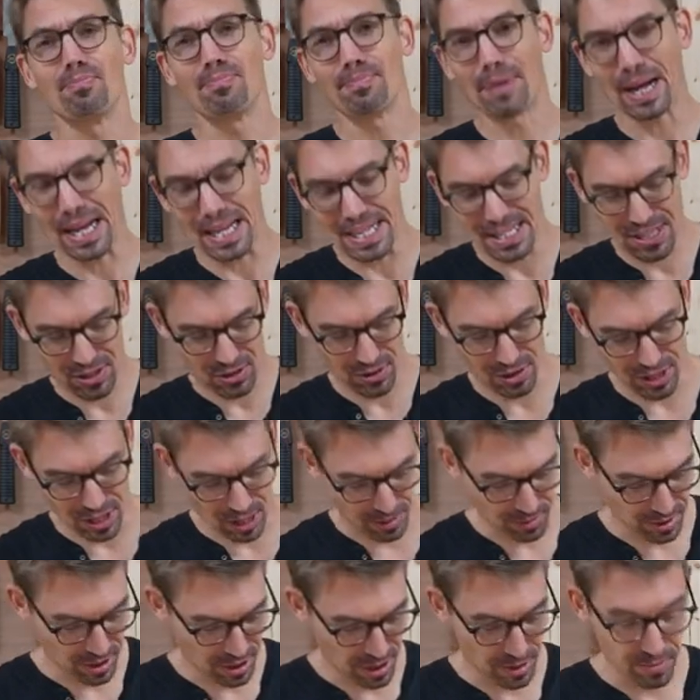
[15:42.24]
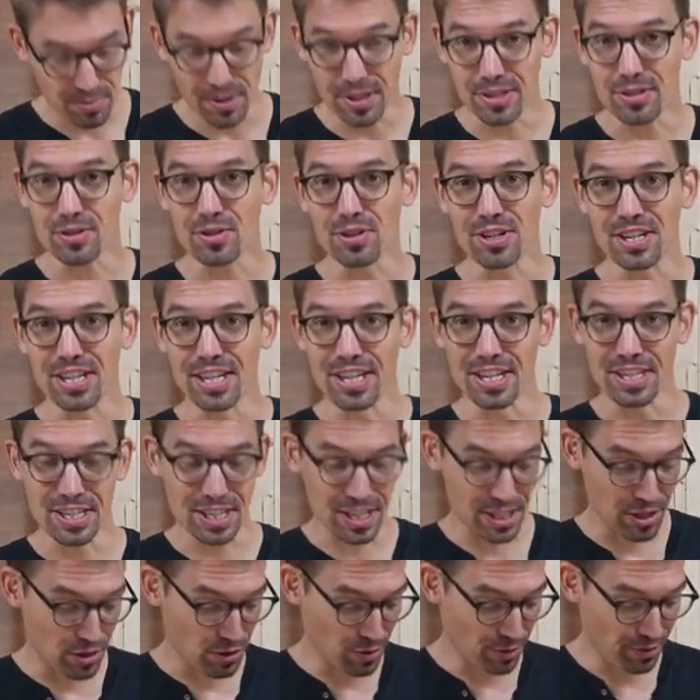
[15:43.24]
presque terminé parce que j'ai
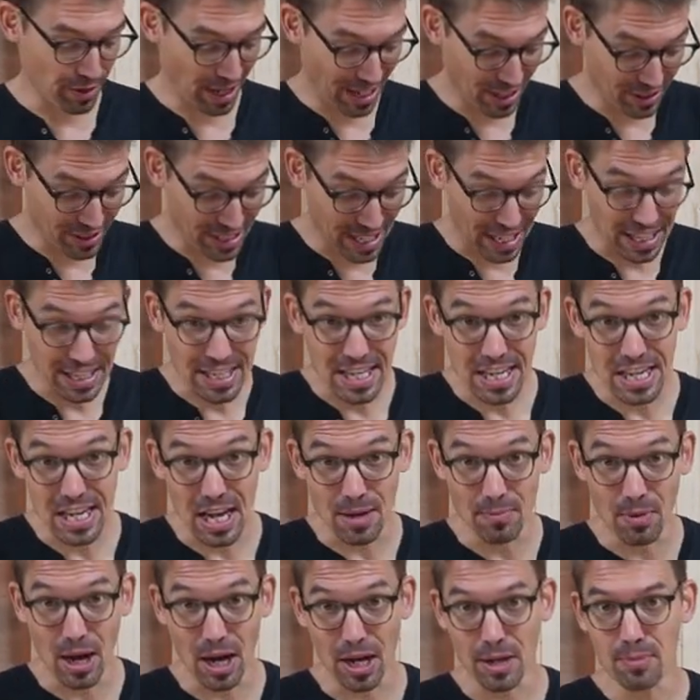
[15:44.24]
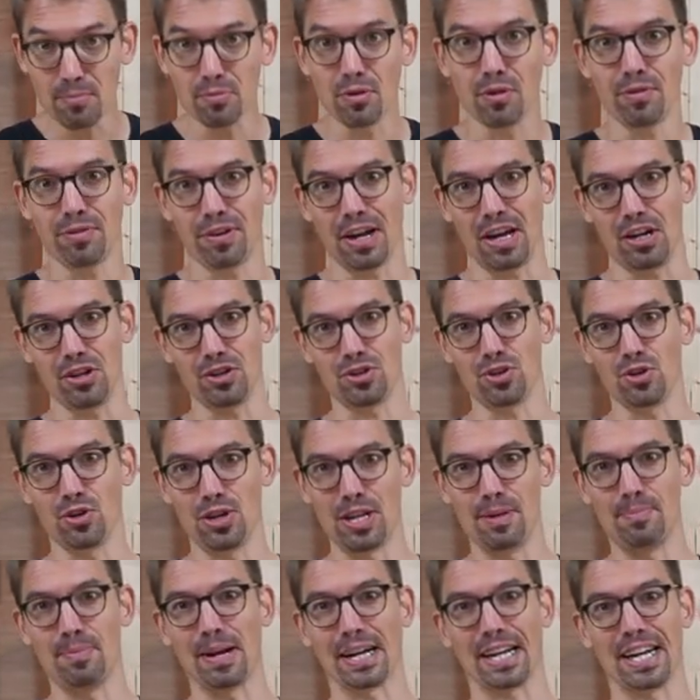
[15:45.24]
décidé de faire un dernier gabarit pour faire un
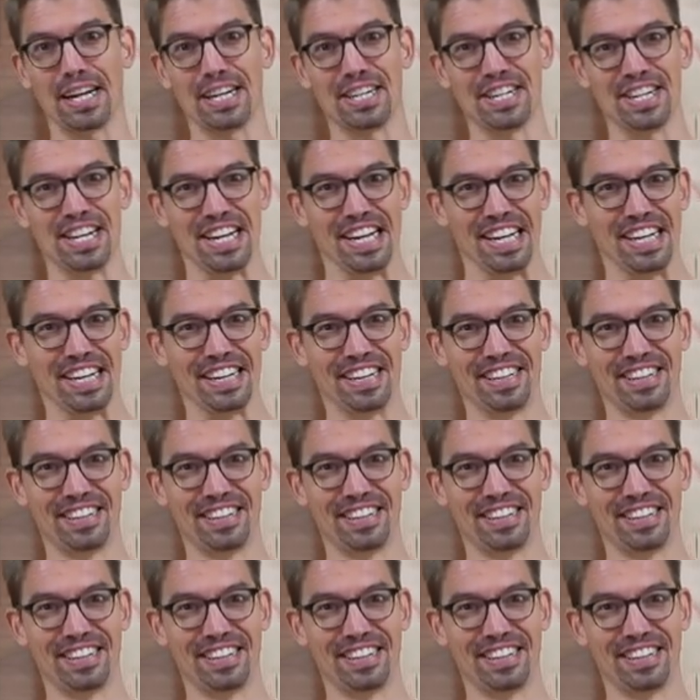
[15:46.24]
joli packaging.